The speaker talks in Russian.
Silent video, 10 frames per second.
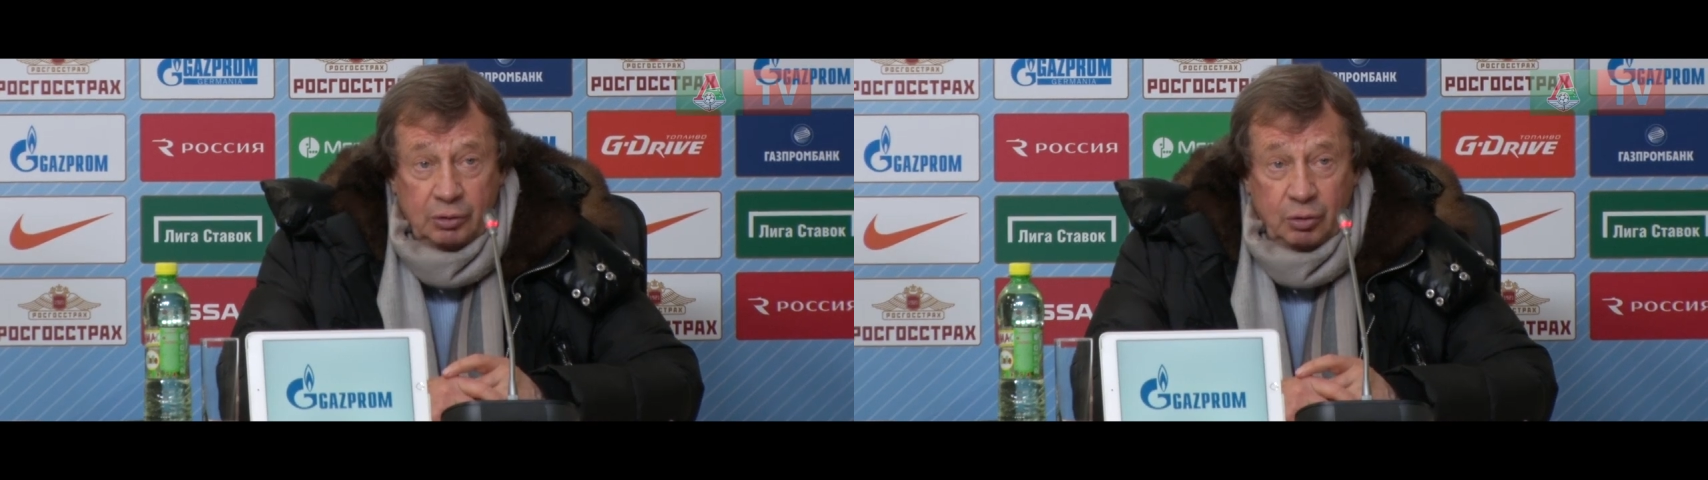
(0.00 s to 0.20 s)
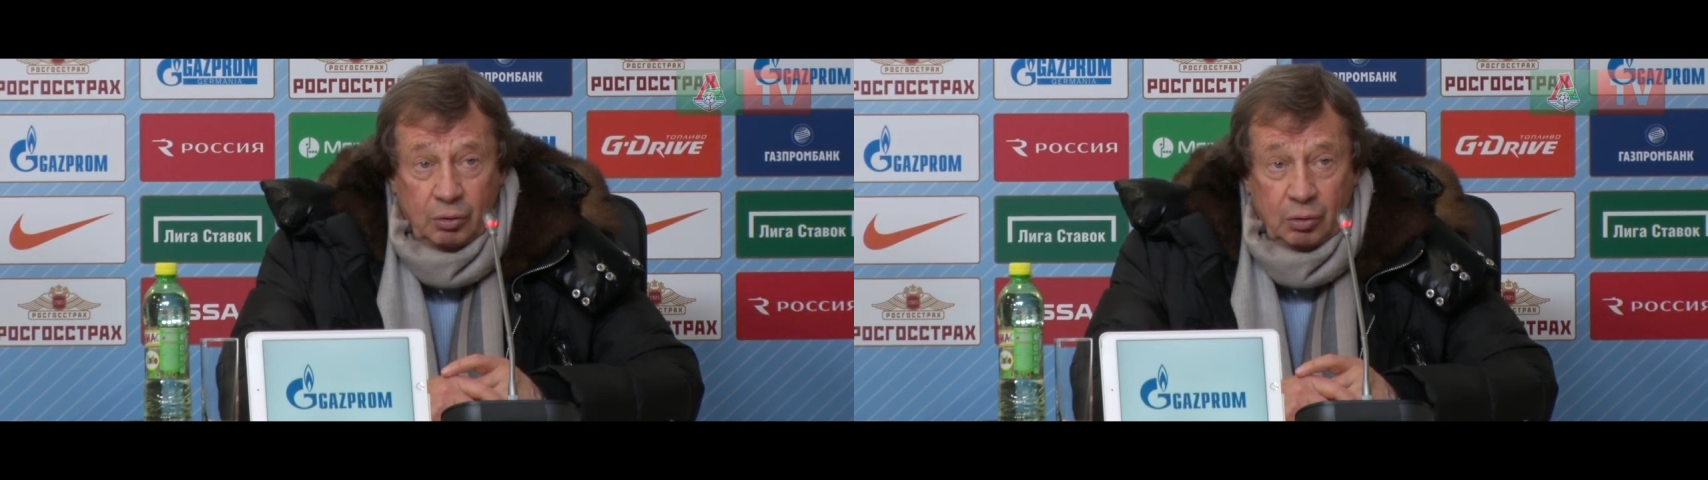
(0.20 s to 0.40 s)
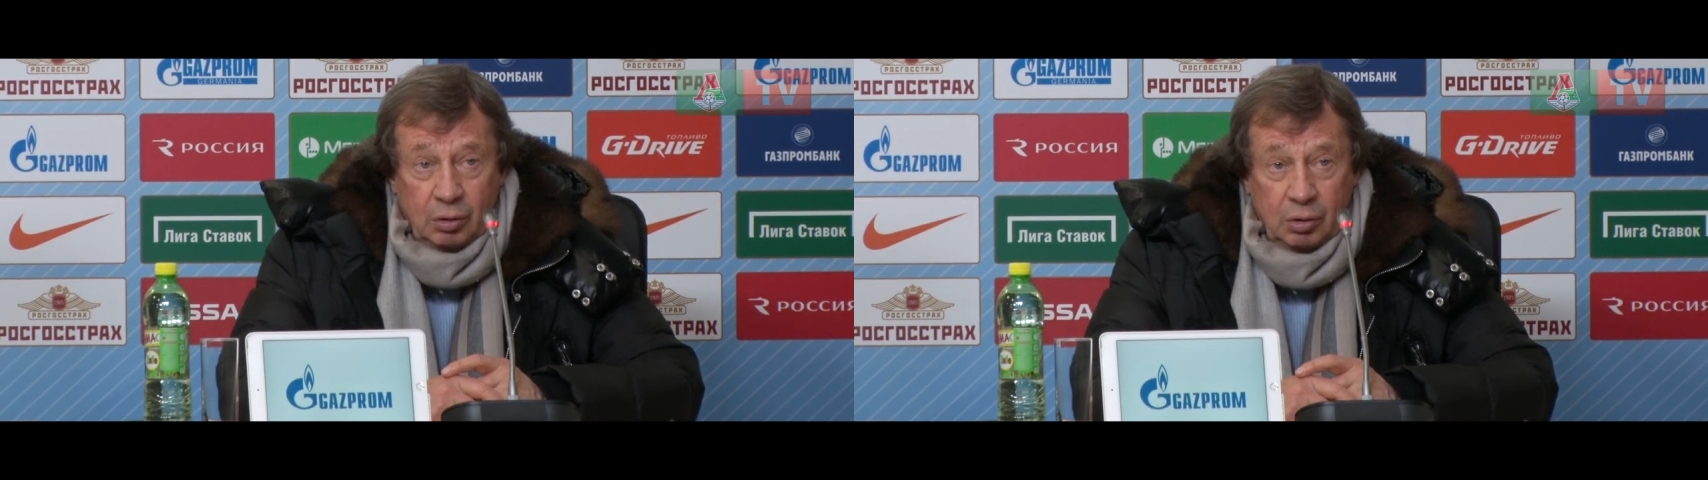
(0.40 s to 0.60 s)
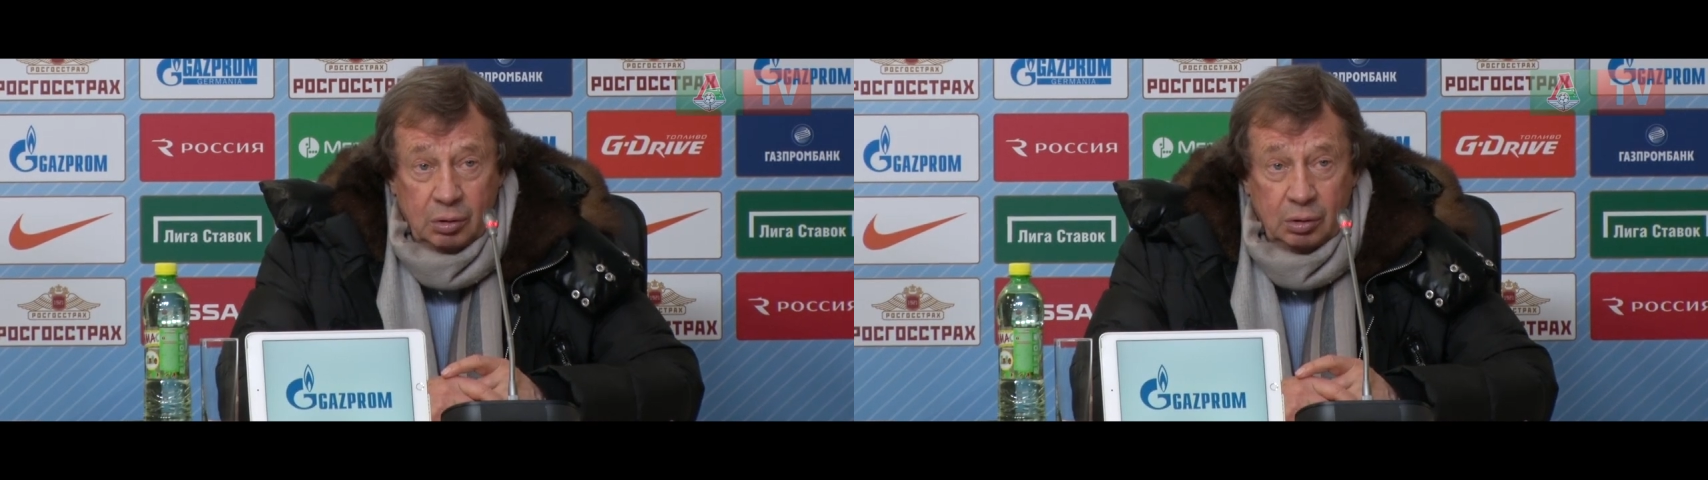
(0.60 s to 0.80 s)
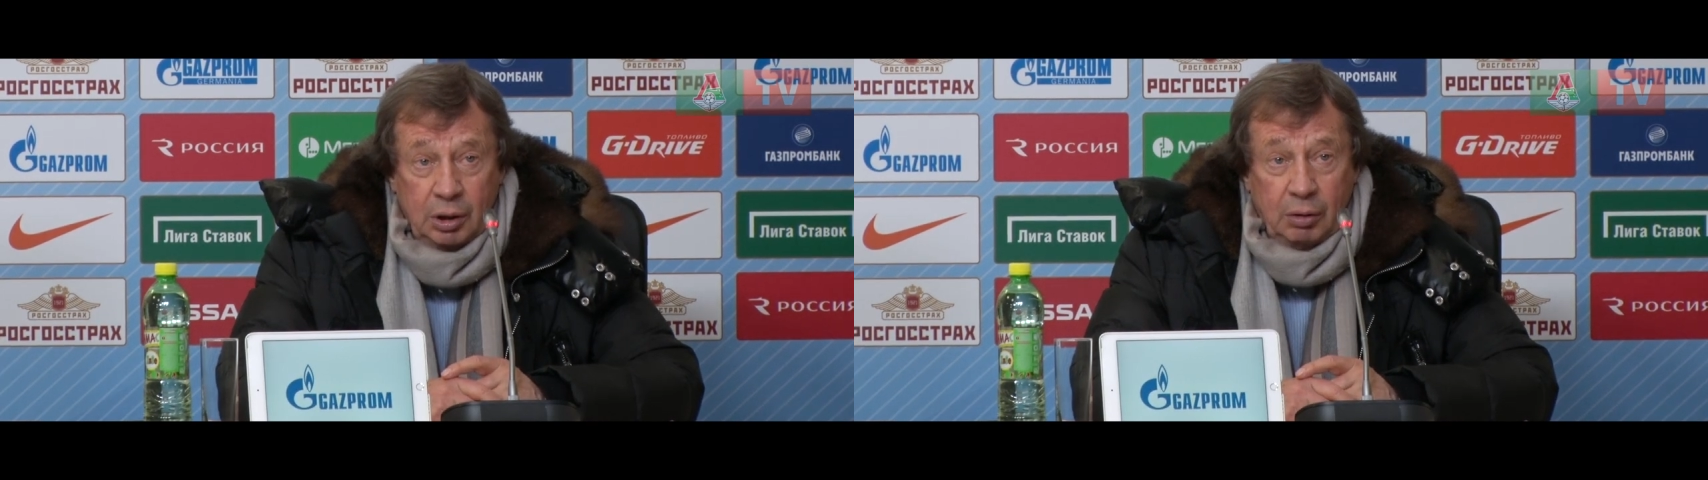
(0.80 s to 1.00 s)
то
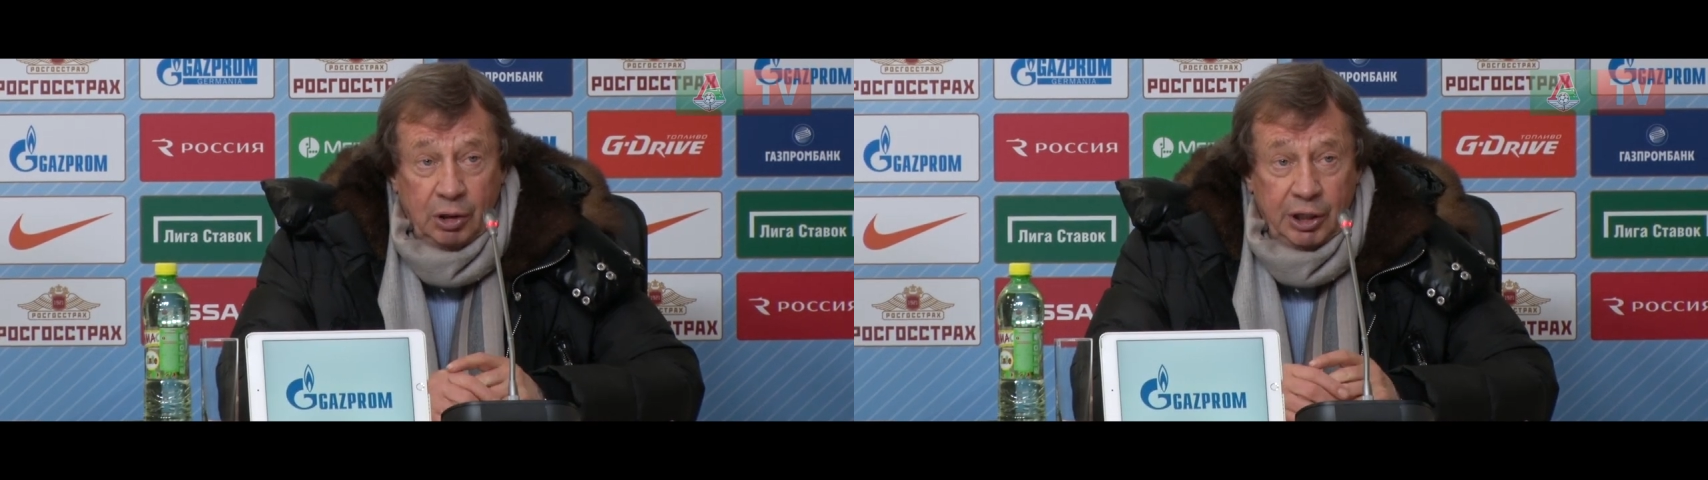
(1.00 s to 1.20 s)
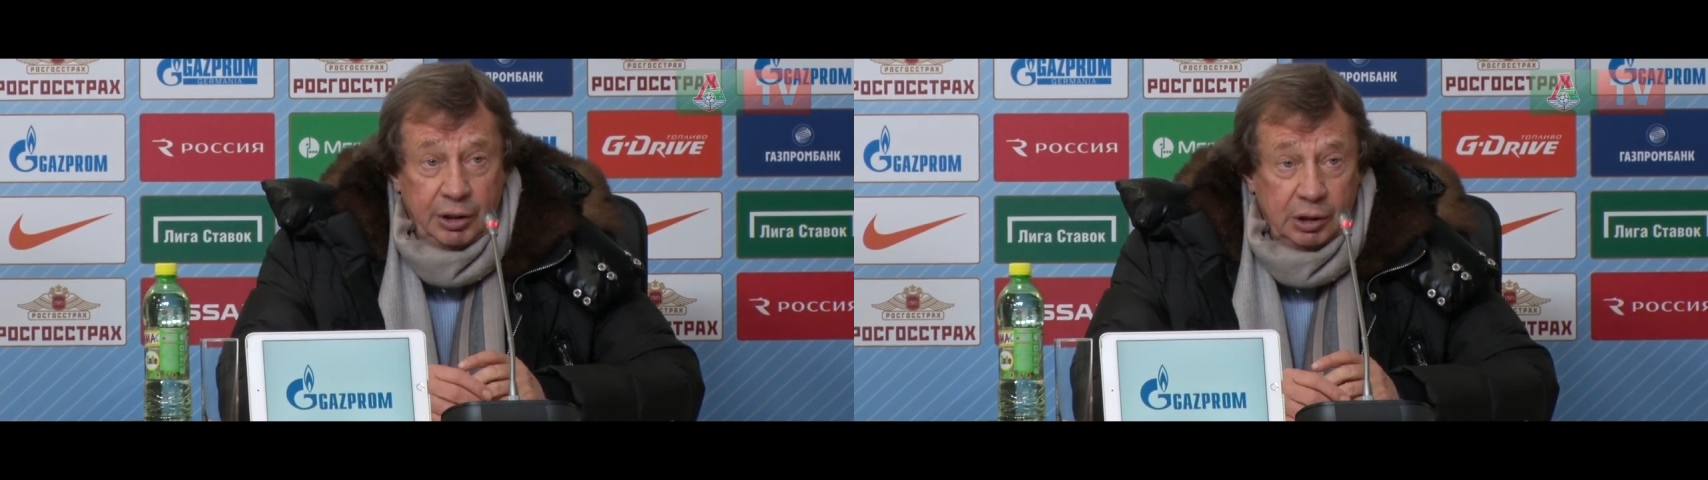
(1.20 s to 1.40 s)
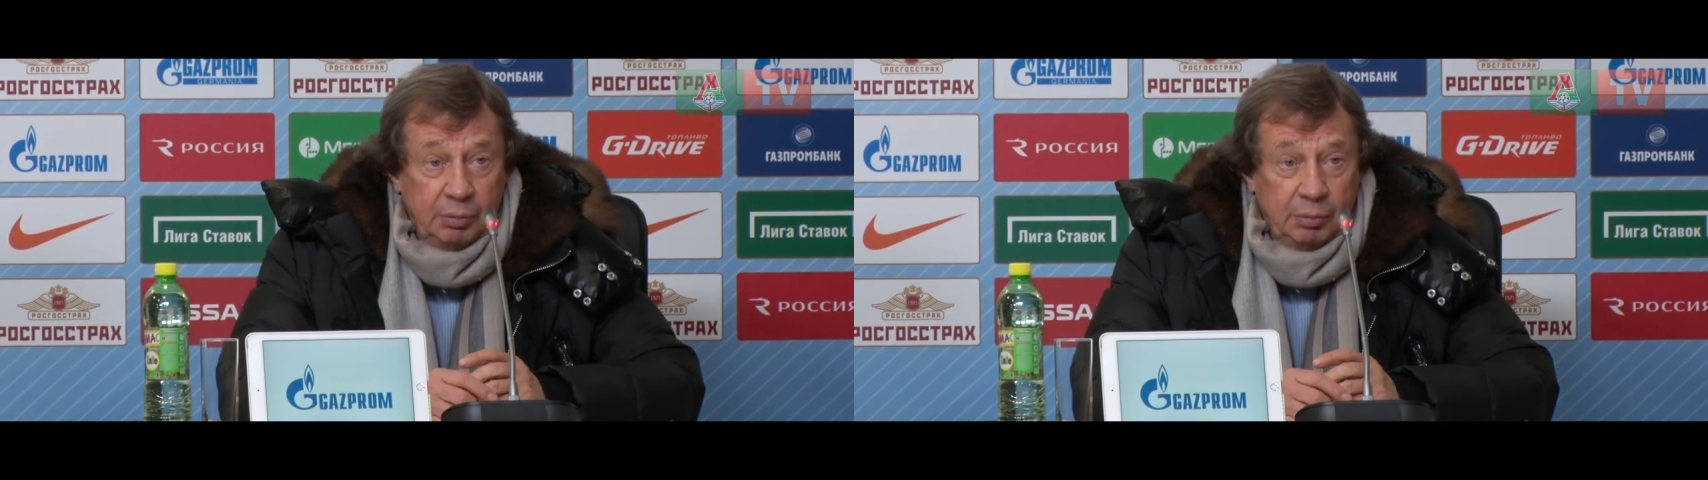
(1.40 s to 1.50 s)
давление,